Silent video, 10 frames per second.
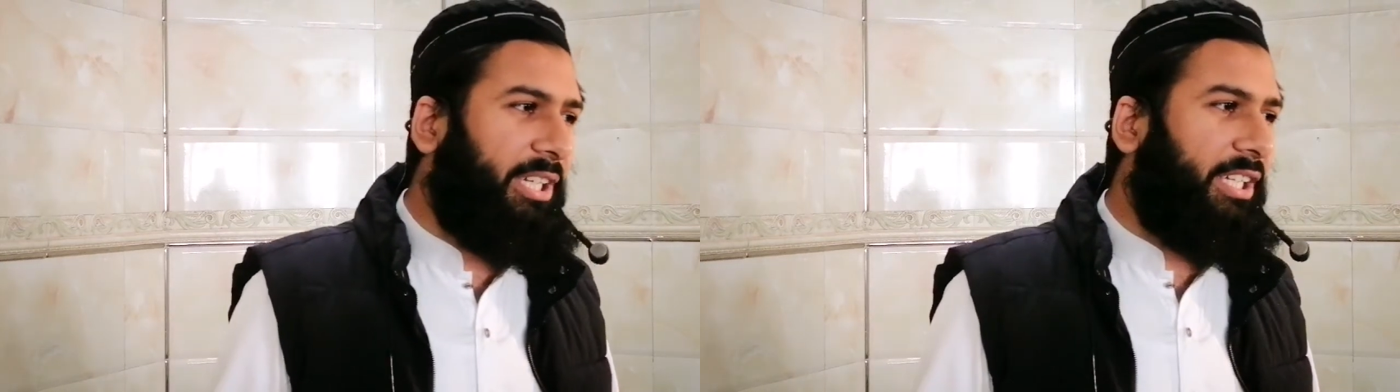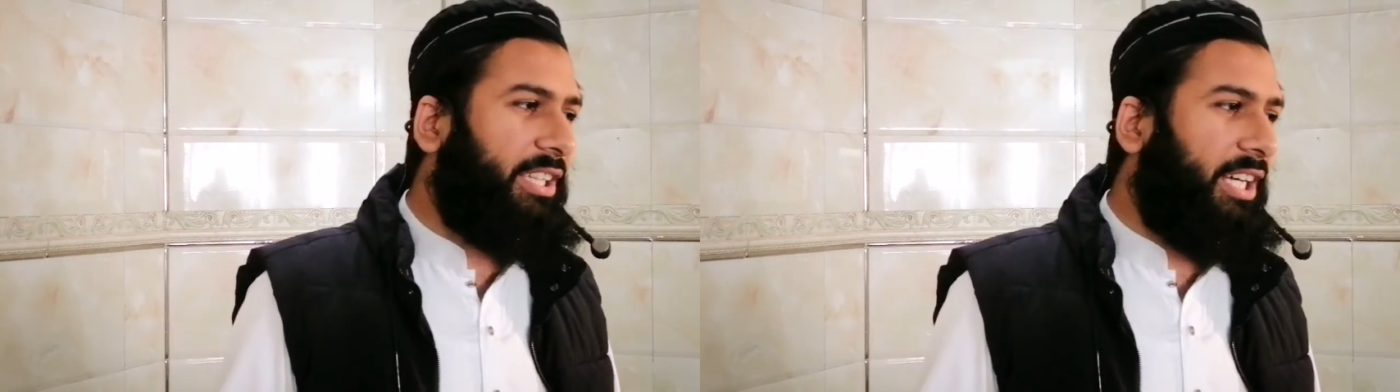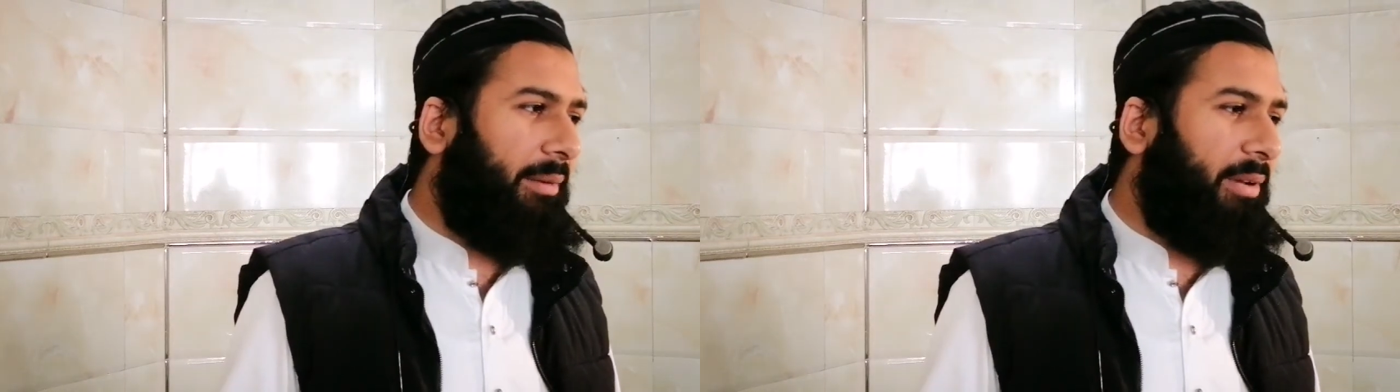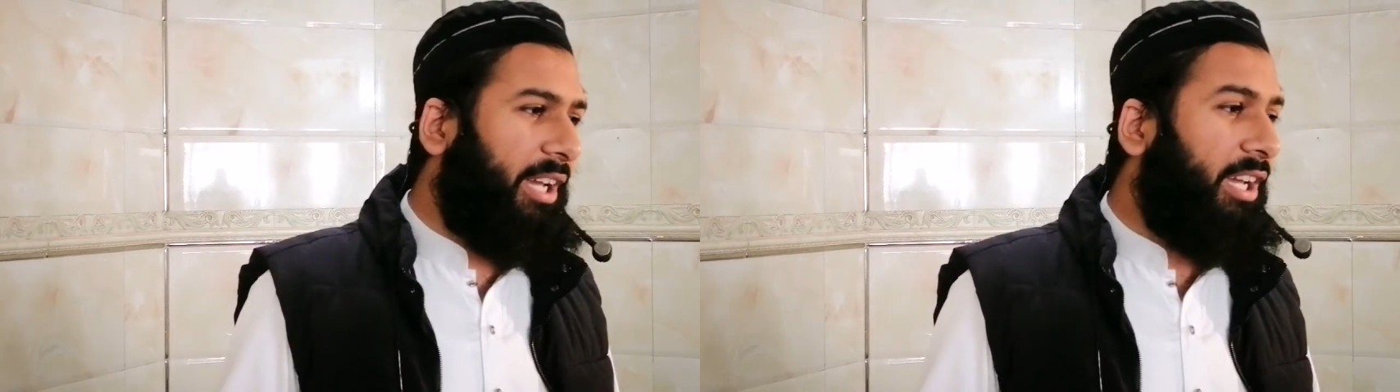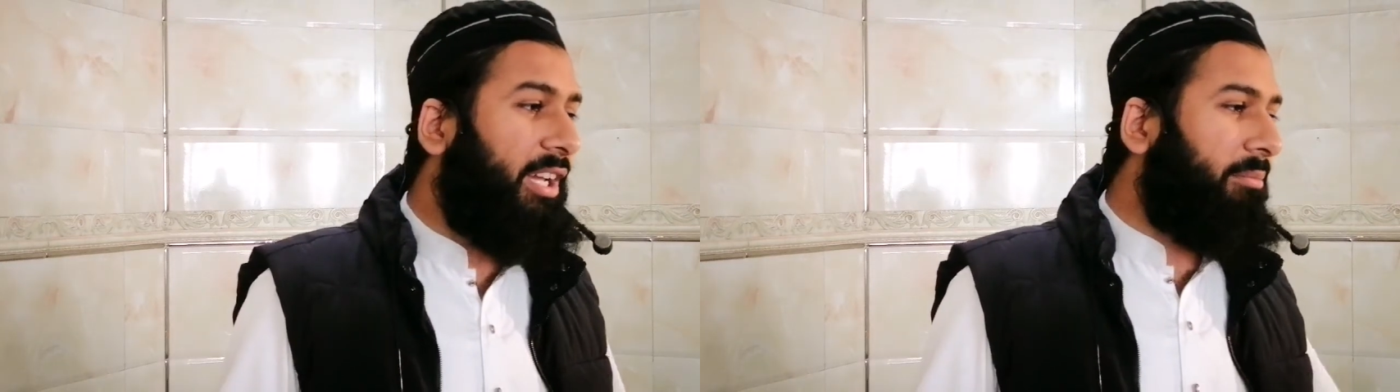की एक किताब
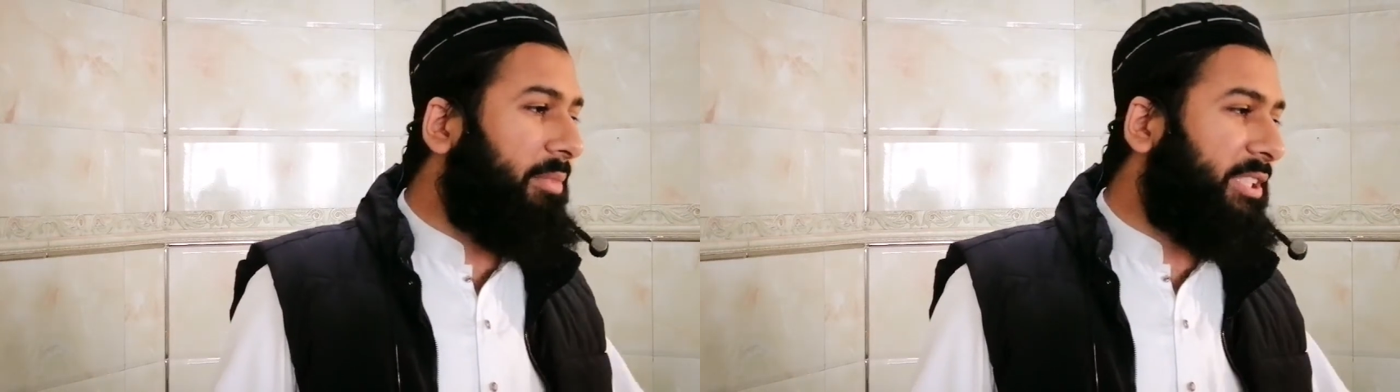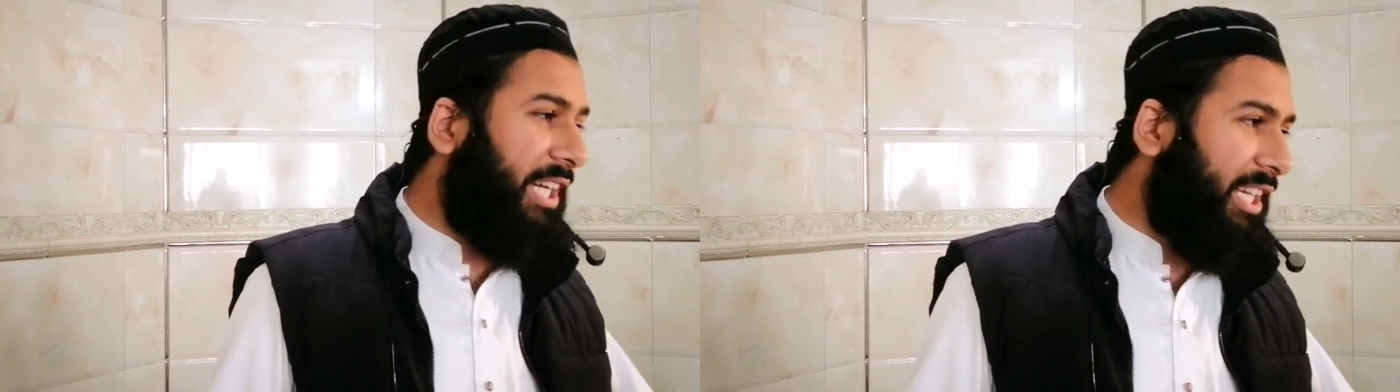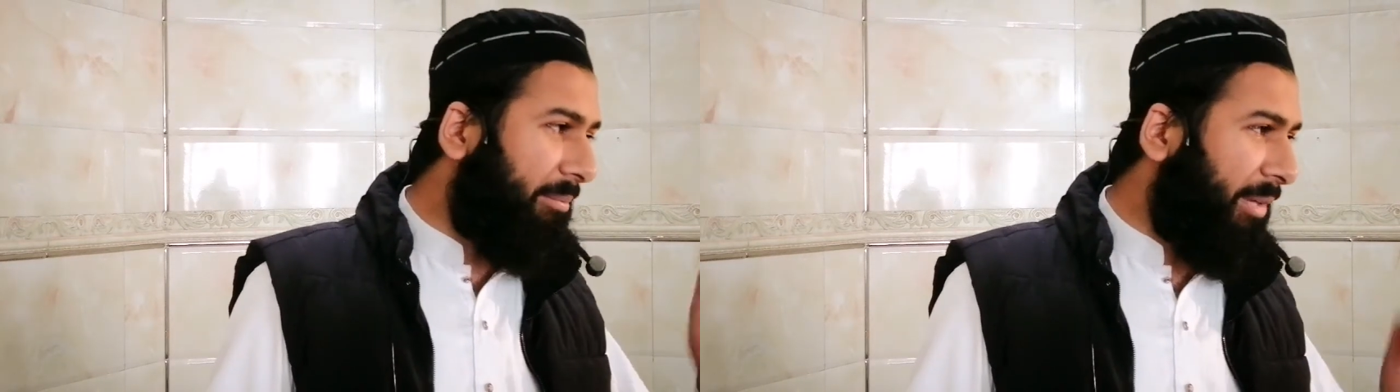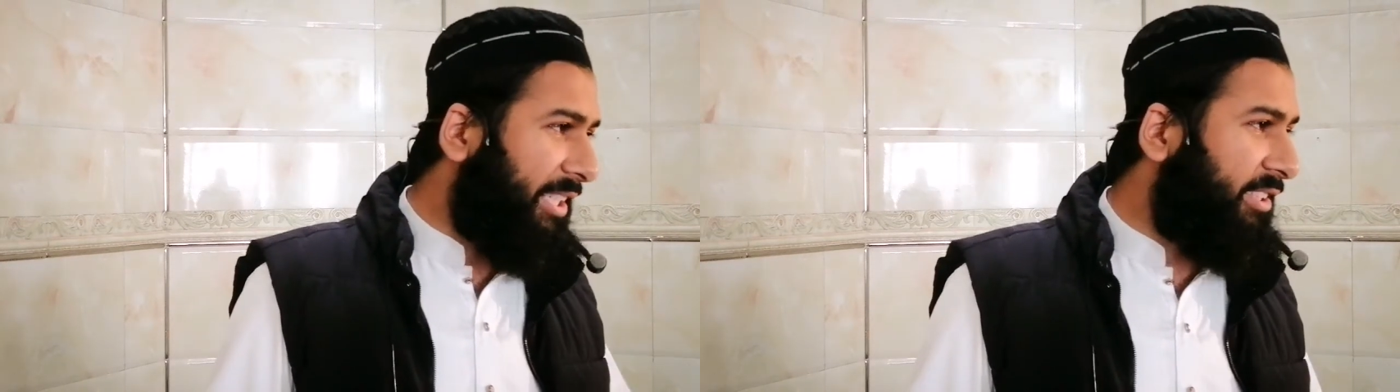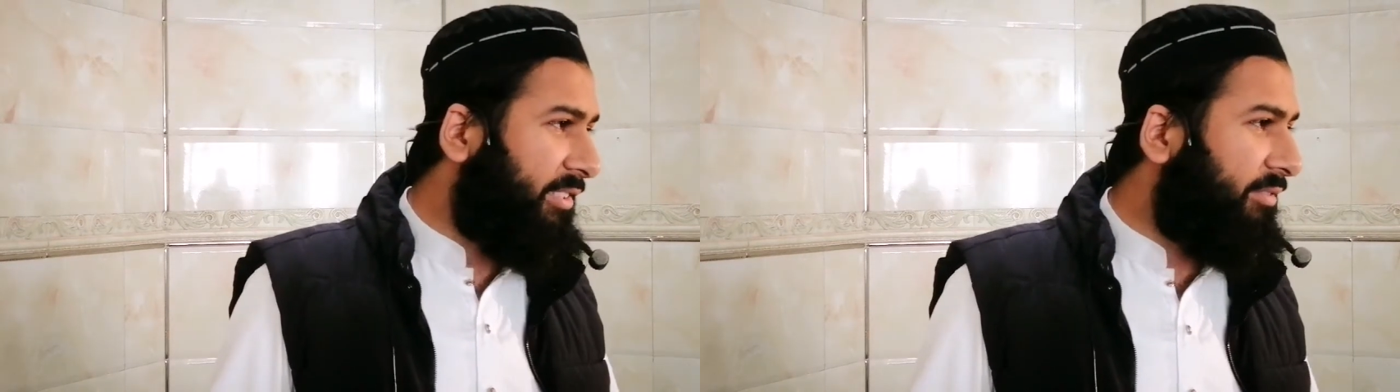है मिसाली
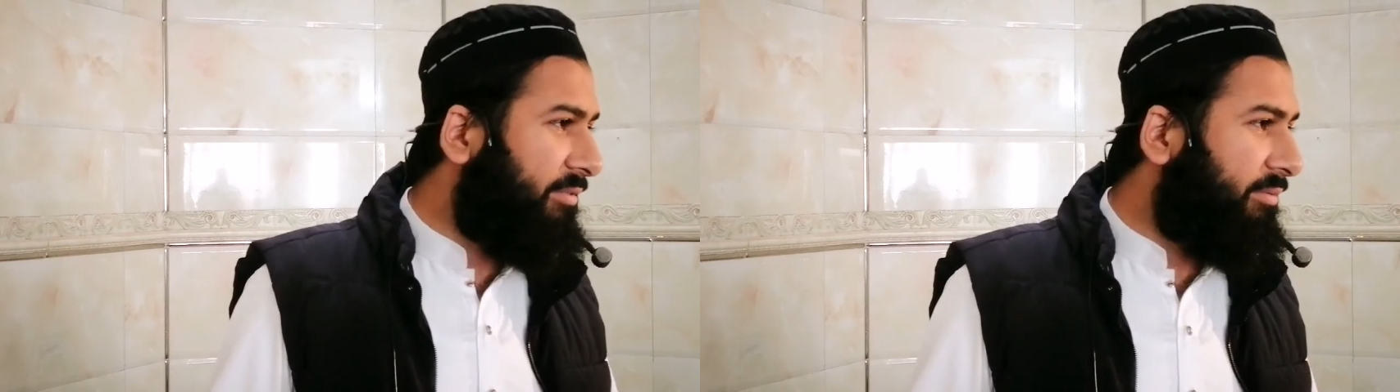मर्द